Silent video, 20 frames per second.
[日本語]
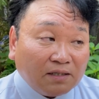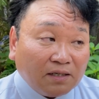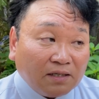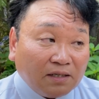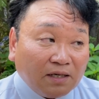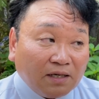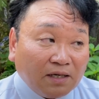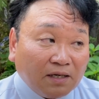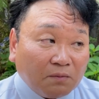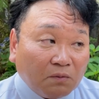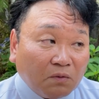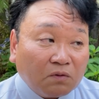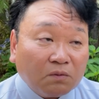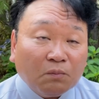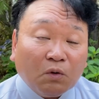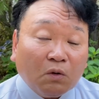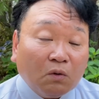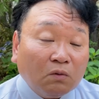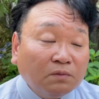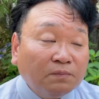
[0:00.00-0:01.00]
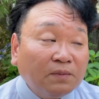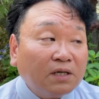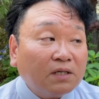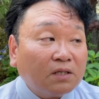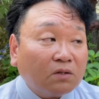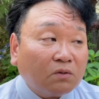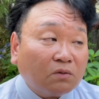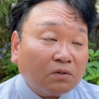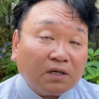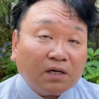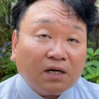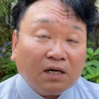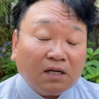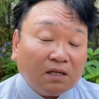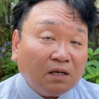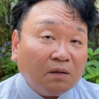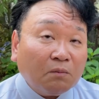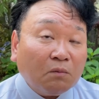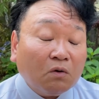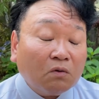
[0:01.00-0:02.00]
で、僕も生まれた時から
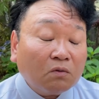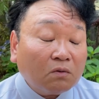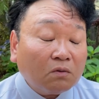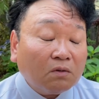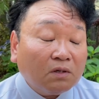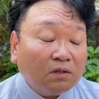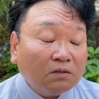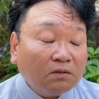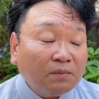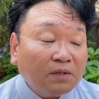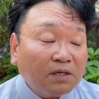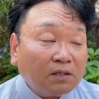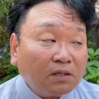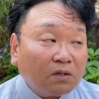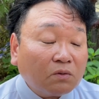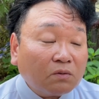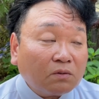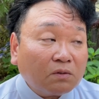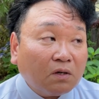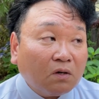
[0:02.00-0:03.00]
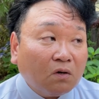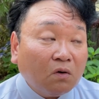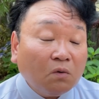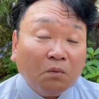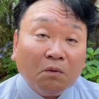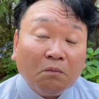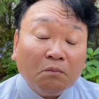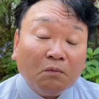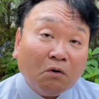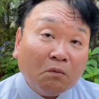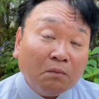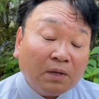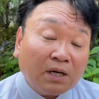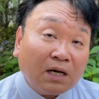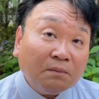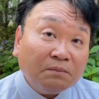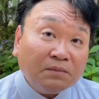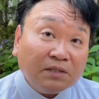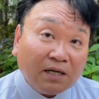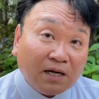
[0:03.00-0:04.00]
ねほんと生まれた時はほぼもう目
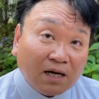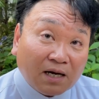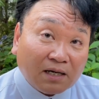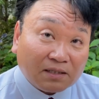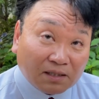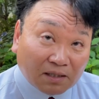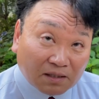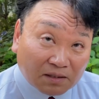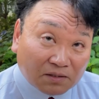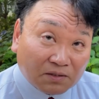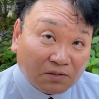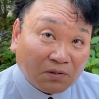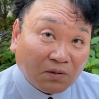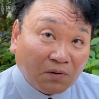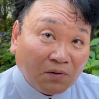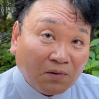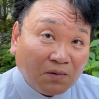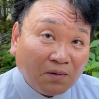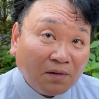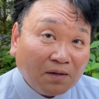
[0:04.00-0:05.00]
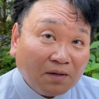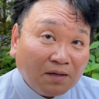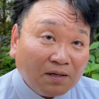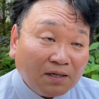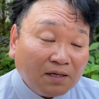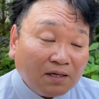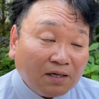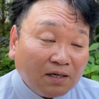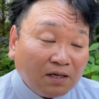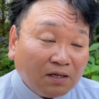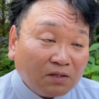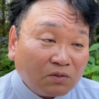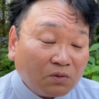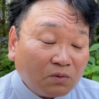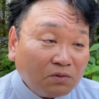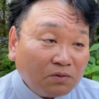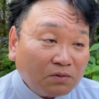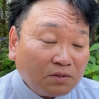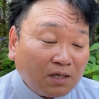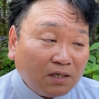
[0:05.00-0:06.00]
が見えなかったんですよ
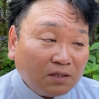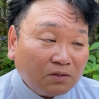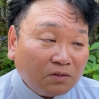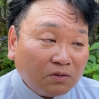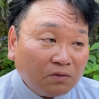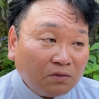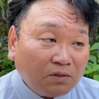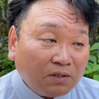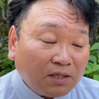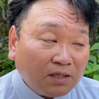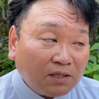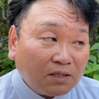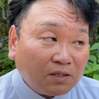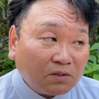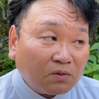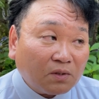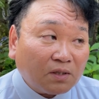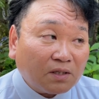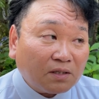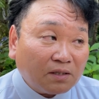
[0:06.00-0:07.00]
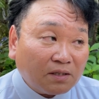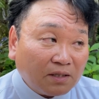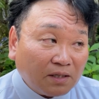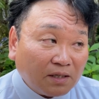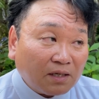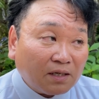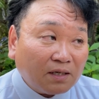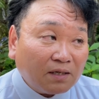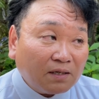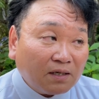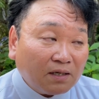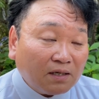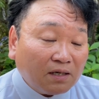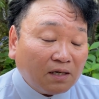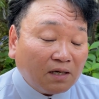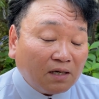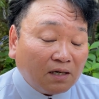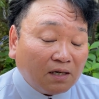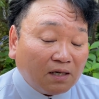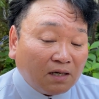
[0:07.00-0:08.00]
そういう環境の中で育って
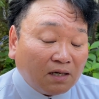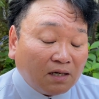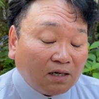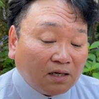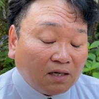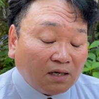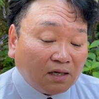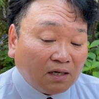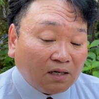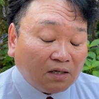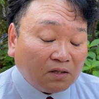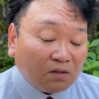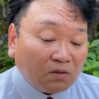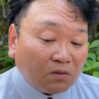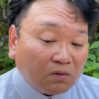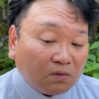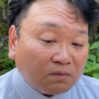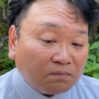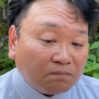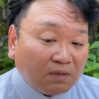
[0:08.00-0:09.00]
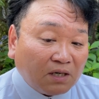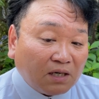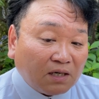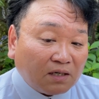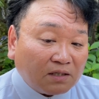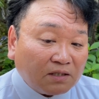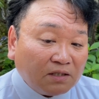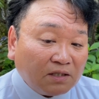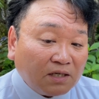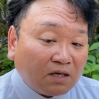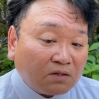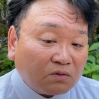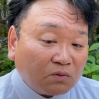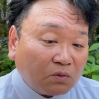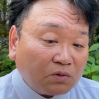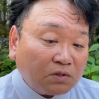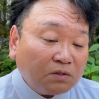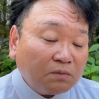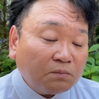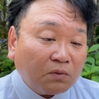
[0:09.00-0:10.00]
あのまあ、医学
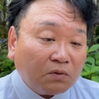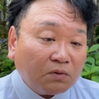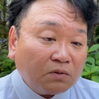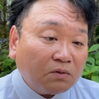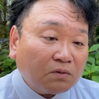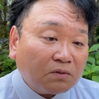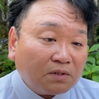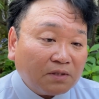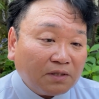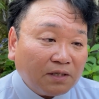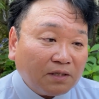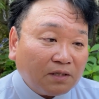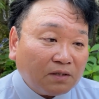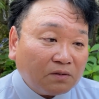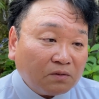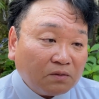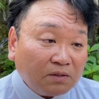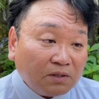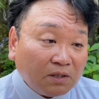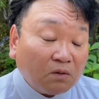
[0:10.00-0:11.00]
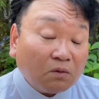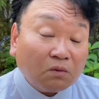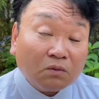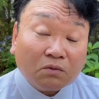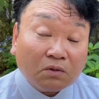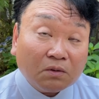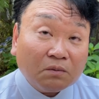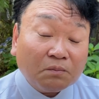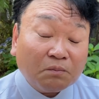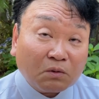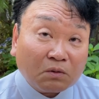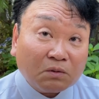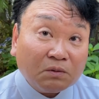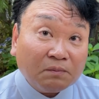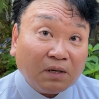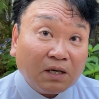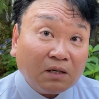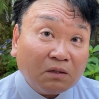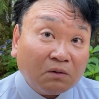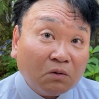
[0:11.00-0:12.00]
の進歩によって、ね、本当に僕、
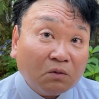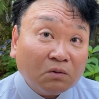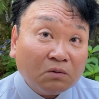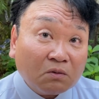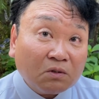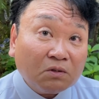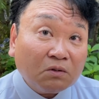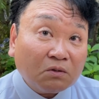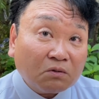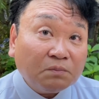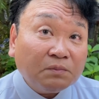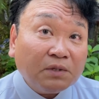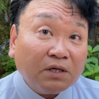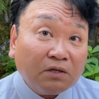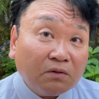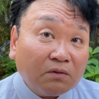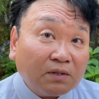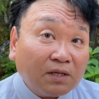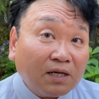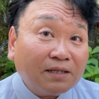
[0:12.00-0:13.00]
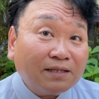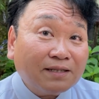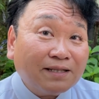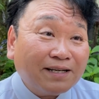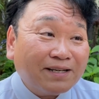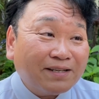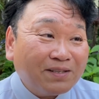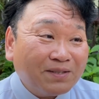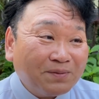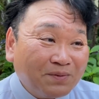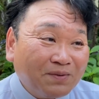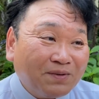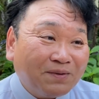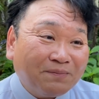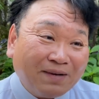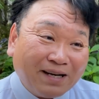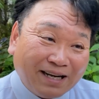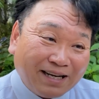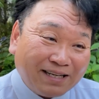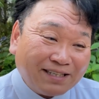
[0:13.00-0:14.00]
まあ、本当によく見えるようになったけども、
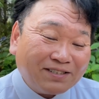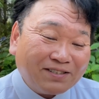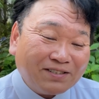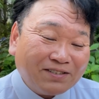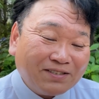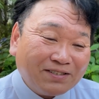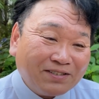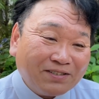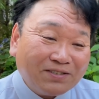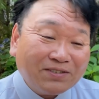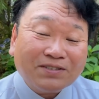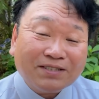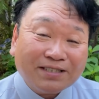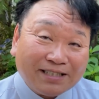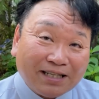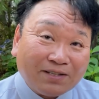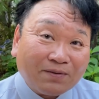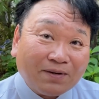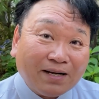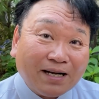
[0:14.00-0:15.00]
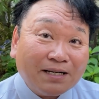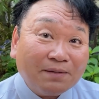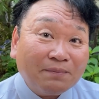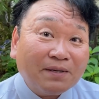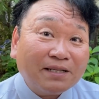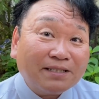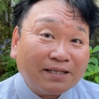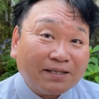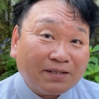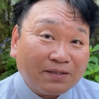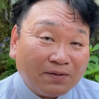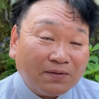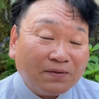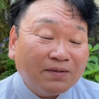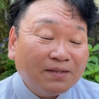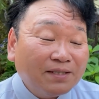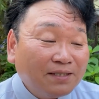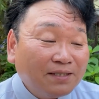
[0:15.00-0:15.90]
まあ、手術したとかありましたけど